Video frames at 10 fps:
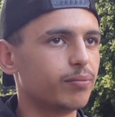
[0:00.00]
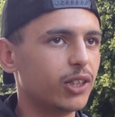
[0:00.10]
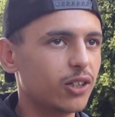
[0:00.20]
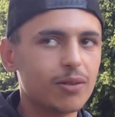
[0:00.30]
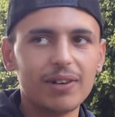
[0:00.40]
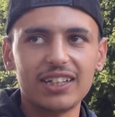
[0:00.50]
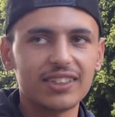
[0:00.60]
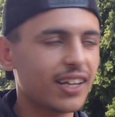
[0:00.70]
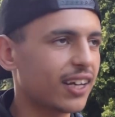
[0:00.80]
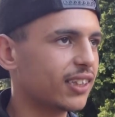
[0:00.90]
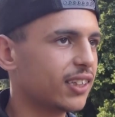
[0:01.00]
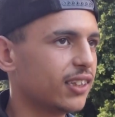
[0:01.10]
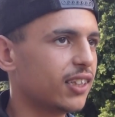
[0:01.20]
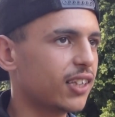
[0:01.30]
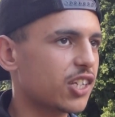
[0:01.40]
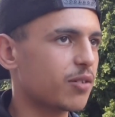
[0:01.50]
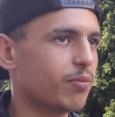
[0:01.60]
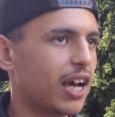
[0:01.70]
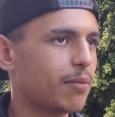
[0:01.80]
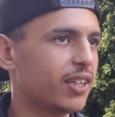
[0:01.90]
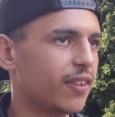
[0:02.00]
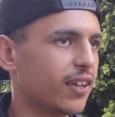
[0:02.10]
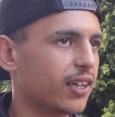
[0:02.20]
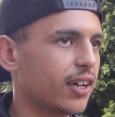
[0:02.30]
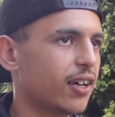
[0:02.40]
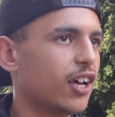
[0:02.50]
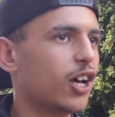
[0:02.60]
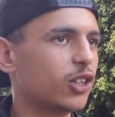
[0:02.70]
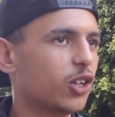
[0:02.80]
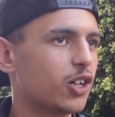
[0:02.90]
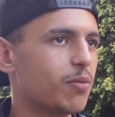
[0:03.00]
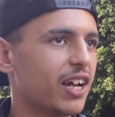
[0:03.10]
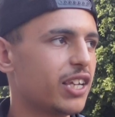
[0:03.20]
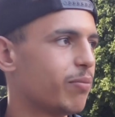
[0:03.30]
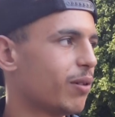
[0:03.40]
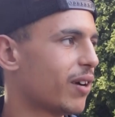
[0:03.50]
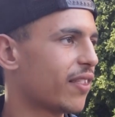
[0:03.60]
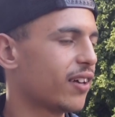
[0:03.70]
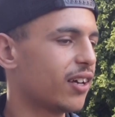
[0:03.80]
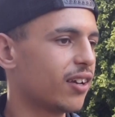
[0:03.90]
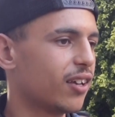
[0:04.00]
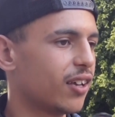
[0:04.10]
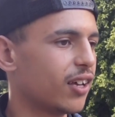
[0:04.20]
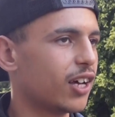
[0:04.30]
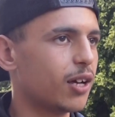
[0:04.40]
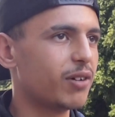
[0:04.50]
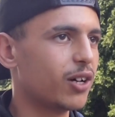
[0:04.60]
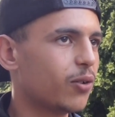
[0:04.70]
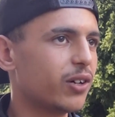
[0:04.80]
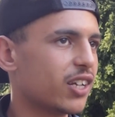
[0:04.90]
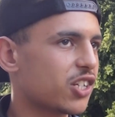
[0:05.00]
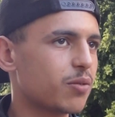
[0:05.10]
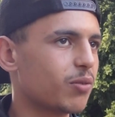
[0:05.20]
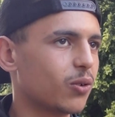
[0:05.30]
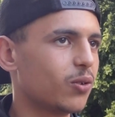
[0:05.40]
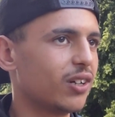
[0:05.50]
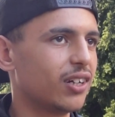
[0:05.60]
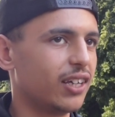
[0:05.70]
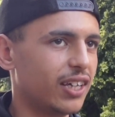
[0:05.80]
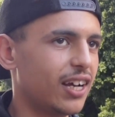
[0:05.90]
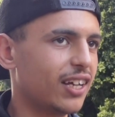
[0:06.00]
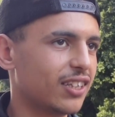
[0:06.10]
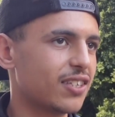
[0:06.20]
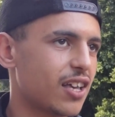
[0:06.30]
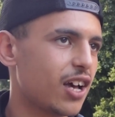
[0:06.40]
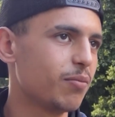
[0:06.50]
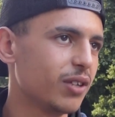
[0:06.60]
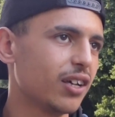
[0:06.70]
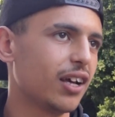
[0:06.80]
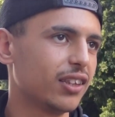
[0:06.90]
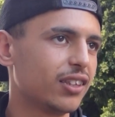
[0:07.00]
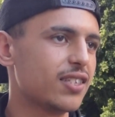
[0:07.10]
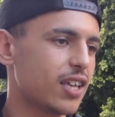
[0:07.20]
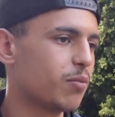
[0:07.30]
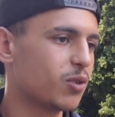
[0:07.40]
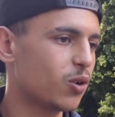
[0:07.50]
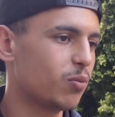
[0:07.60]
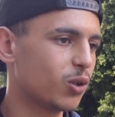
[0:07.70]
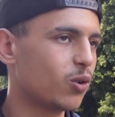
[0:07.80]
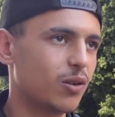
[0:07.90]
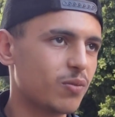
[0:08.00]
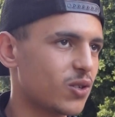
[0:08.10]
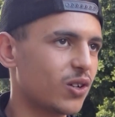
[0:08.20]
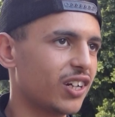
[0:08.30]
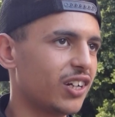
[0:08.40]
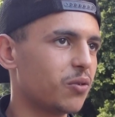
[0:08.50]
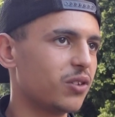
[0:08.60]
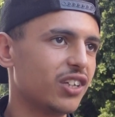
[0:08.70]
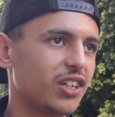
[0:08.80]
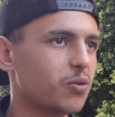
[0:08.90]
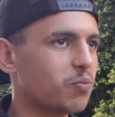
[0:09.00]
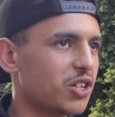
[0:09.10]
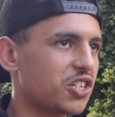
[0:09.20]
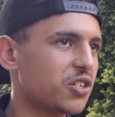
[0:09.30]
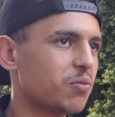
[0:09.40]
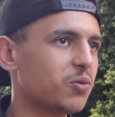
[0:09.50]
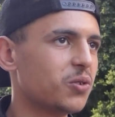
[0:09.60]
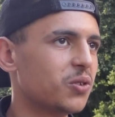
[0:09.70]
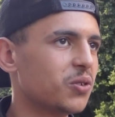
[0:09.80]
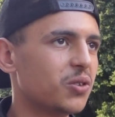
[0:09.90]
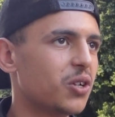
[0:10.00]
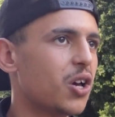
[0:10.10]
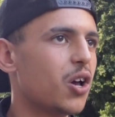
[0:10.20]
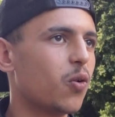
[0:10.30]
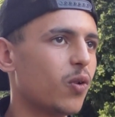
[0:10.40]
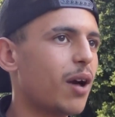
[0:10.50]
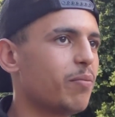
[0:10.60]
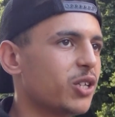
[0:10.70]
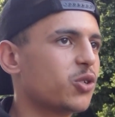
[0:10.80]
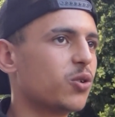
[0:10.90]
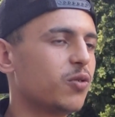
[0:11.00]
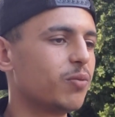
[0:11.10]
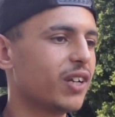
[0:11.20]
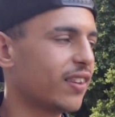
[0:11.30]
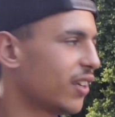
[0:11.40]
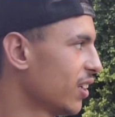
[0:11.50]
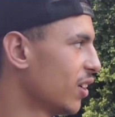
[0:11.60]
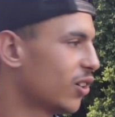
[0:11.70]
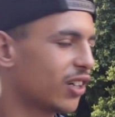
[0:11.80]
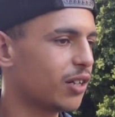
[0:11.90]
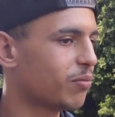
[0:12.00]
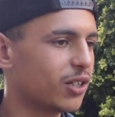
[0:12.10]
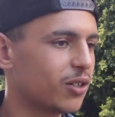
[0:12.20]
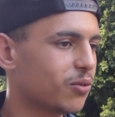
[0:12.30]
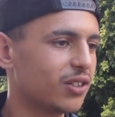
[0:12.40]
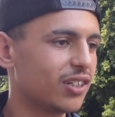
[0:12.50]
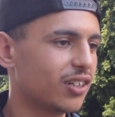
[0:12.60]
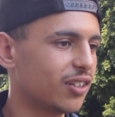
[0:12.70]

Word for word: ما نحكم عليه شيء خاطر انت تنجم العبد هذاك تحكم عليه بالمظهر اما هو ينجم يكون انا عندي صاحبي عندي صاحبي نروح بالروح من الصغر انا وياه وموشم و... والعباد تشوفوا بنظريه اخرى ما هو